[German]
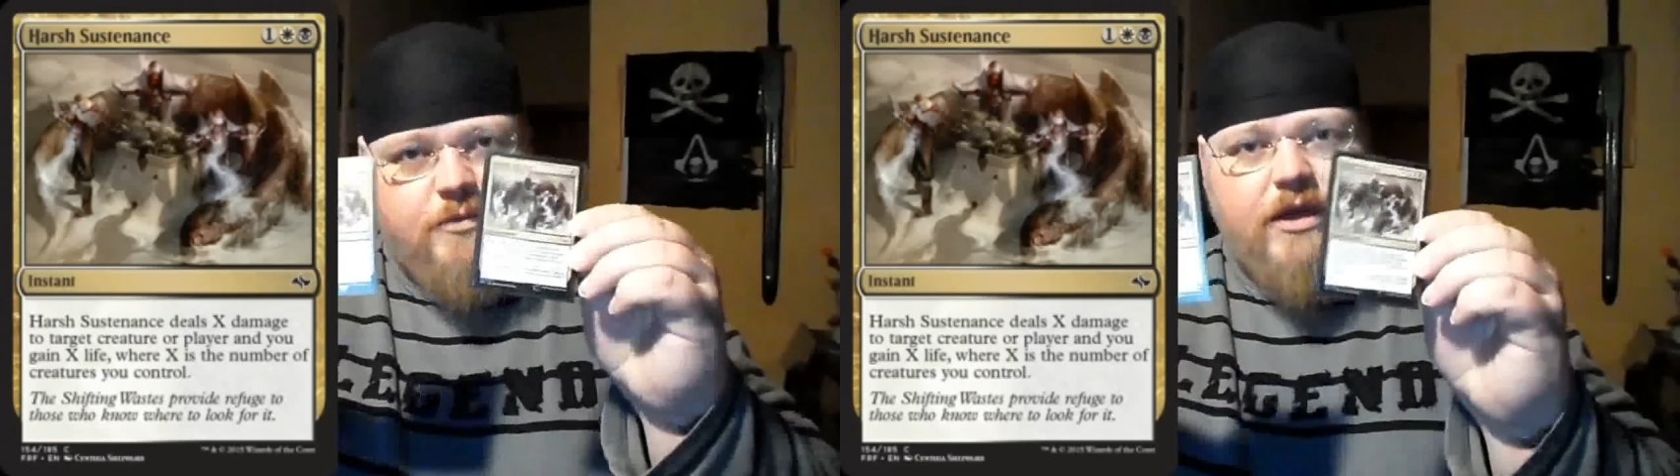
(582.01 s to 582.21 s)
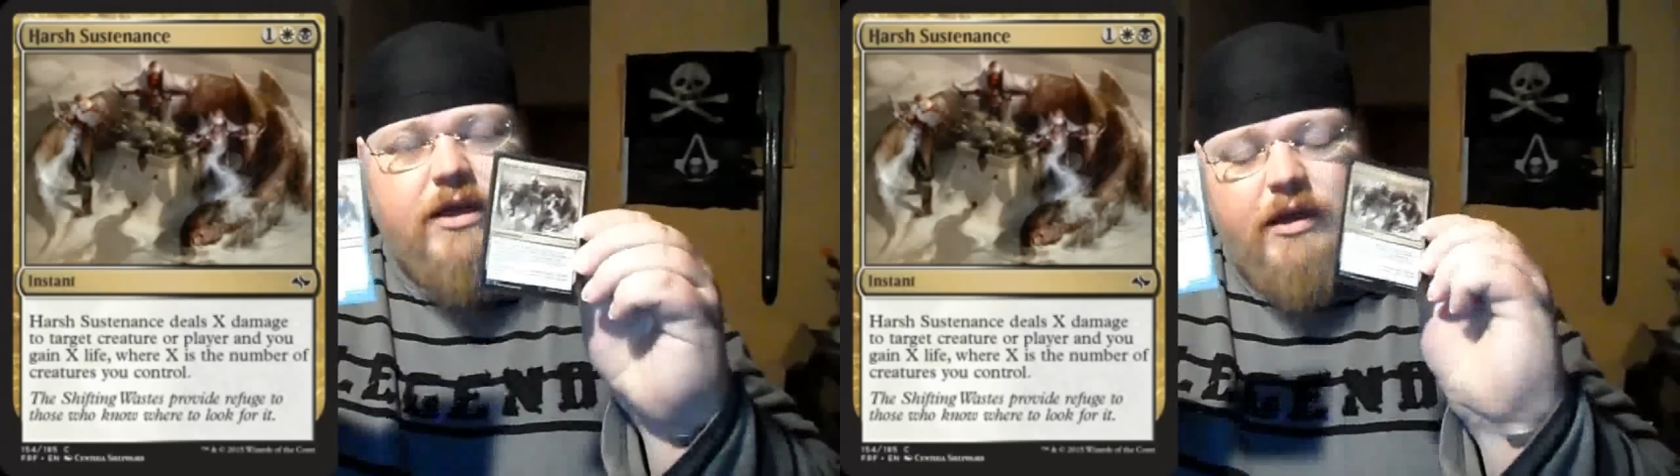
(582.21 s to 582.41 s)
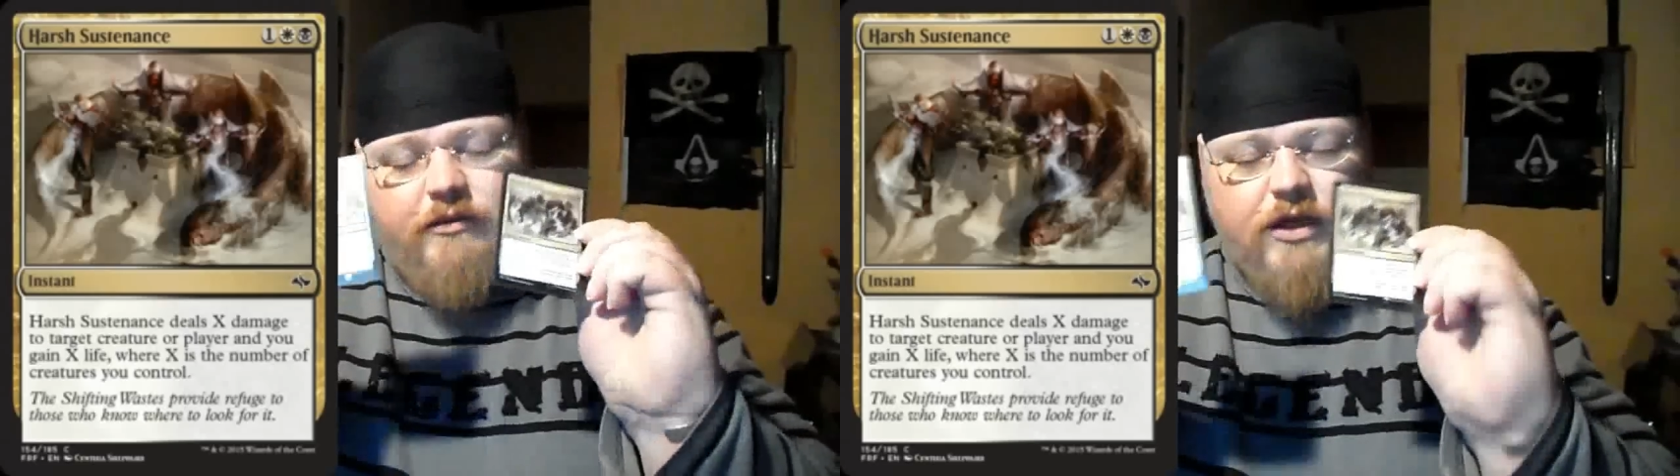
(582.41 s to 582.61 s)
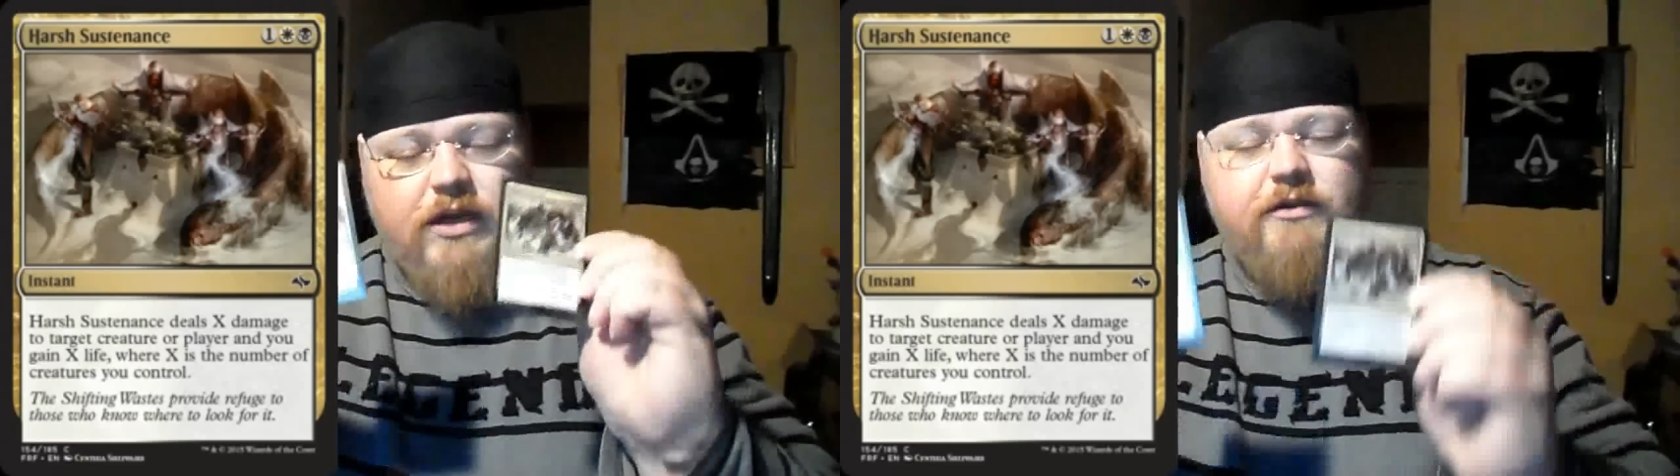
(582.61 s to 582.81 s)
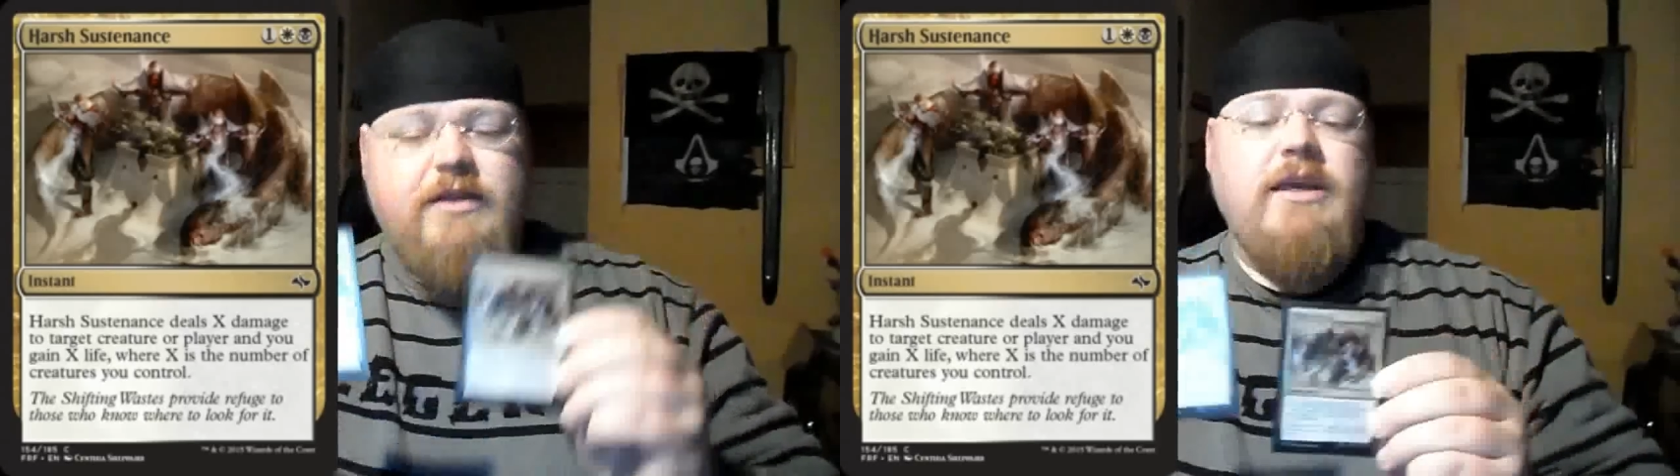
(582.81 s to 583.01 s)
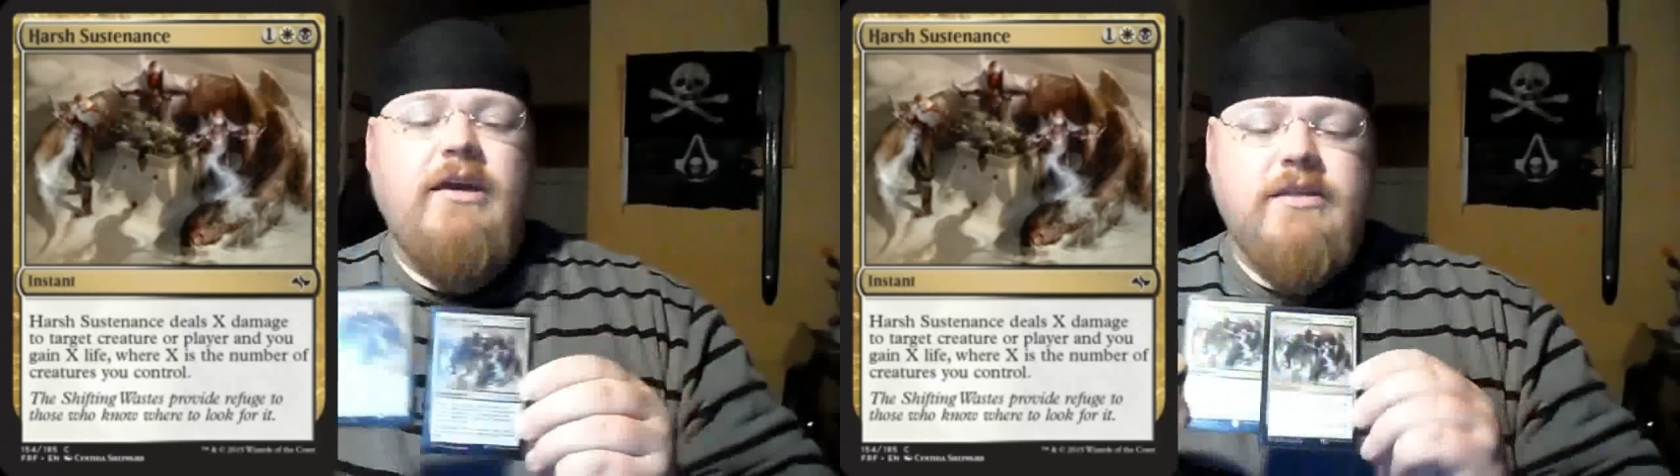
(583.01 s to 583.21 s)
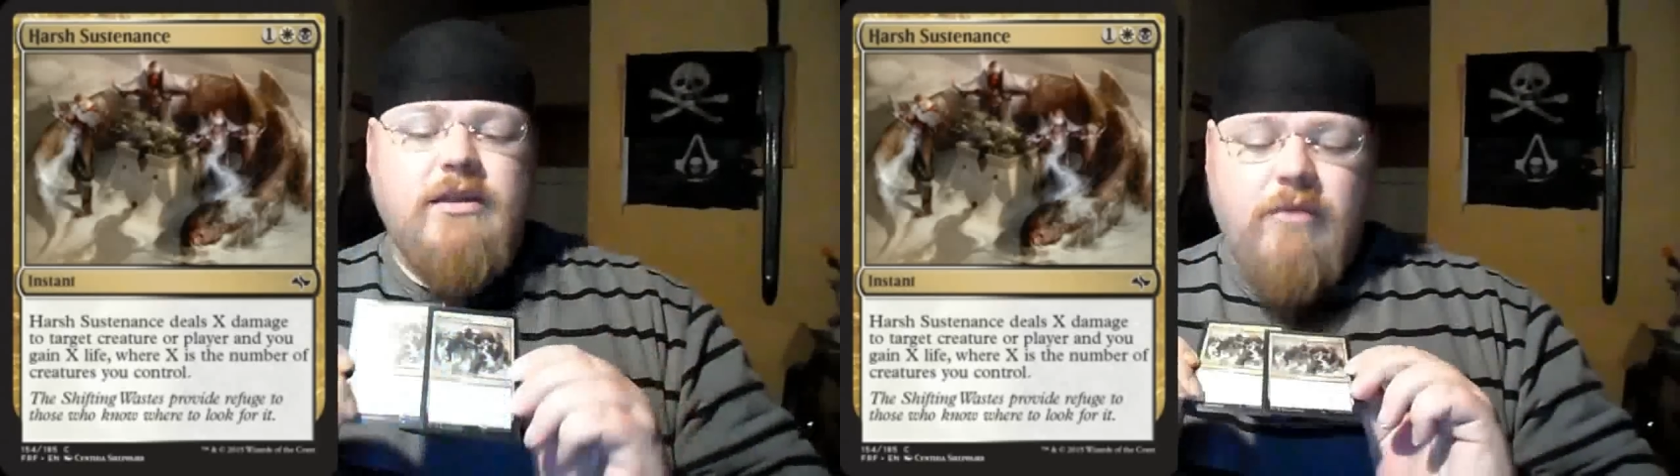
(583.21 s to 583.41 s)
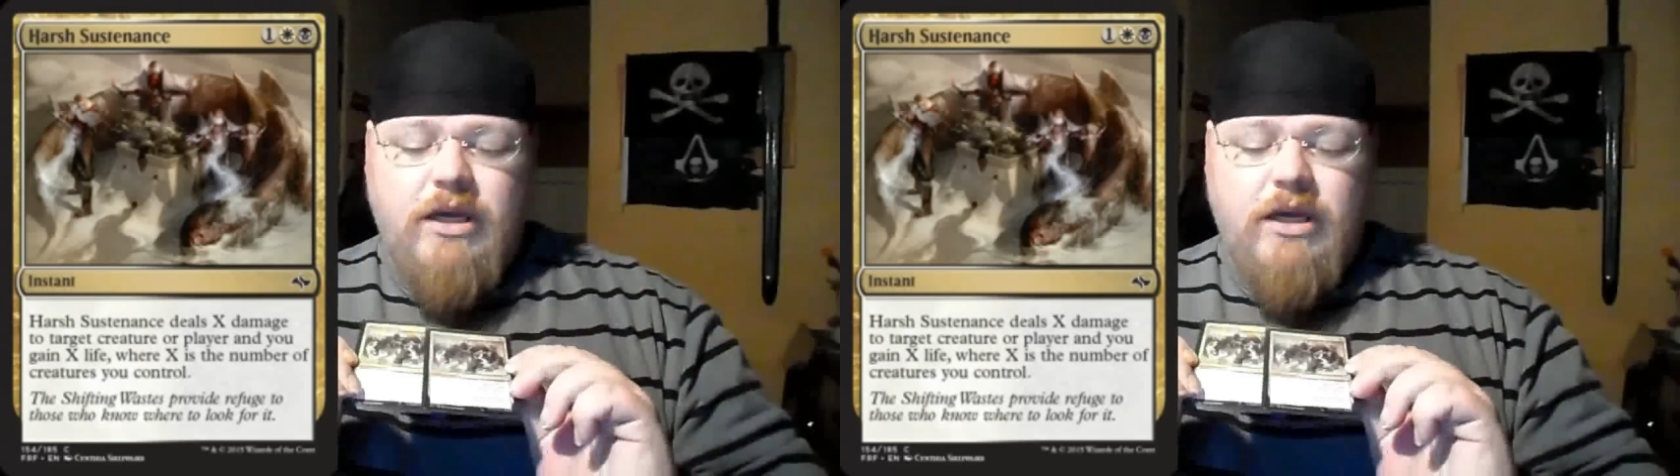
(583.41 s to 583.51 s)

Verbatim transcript: was mir effektiv das erste